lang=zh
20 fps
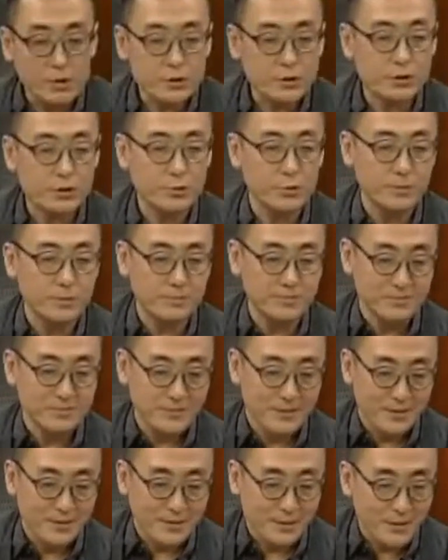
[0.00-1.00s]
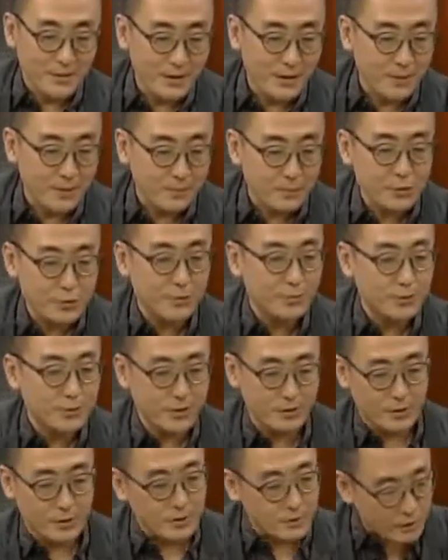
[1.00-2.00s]
波士顿，哎，不是不
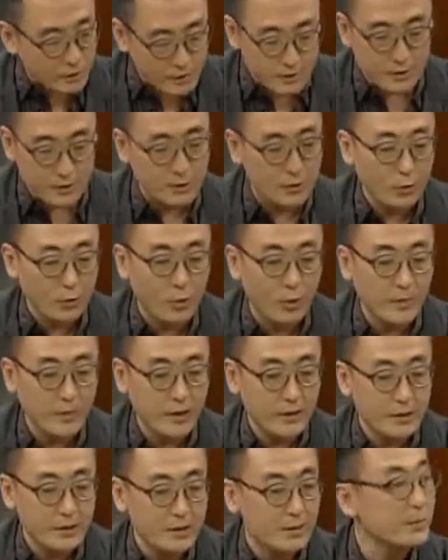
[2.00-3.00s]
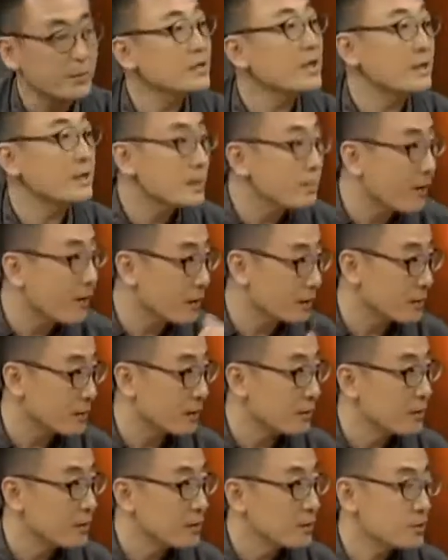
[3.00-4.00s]
是，呃，这国美你们占一半呢，
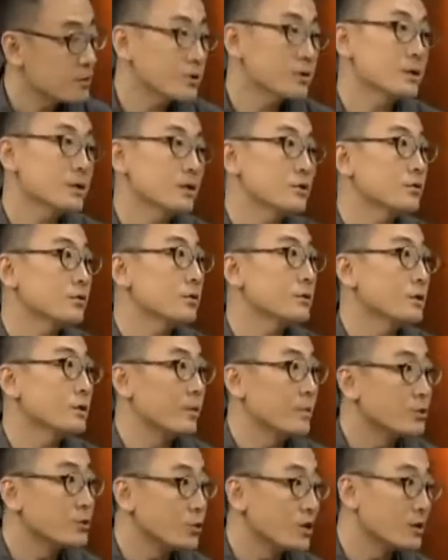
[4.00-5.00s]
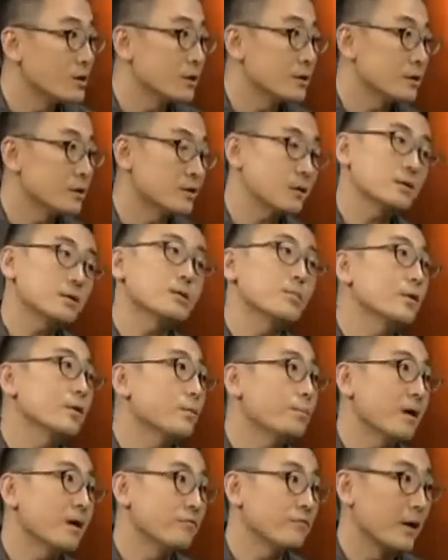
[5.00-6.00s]
世界就是你们决定的，这个是没
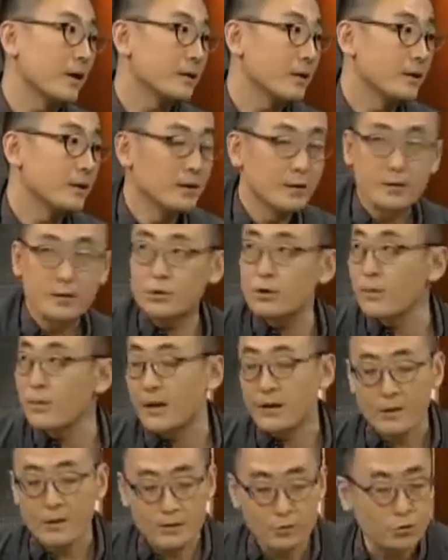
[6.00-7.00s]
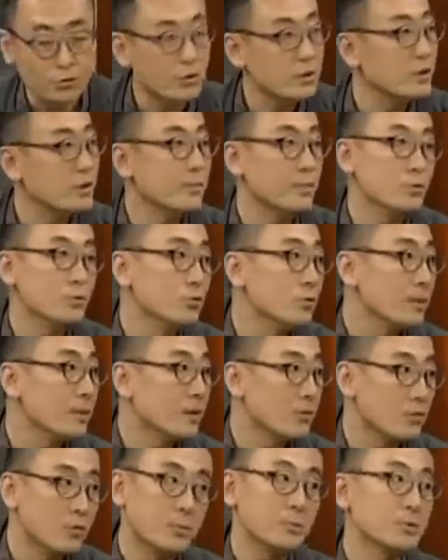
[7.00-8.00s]
有办法的，对对吧？如果你们愚
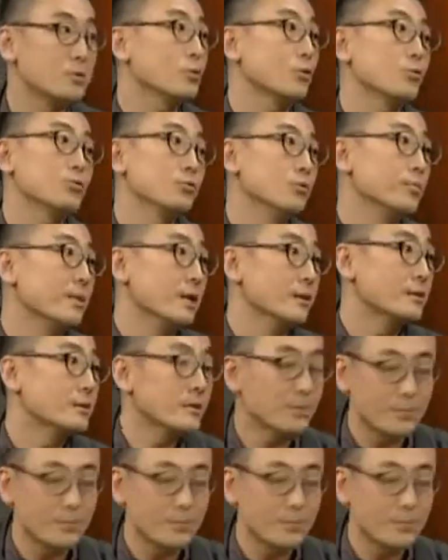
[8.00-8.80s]
昧，我们就都愚昧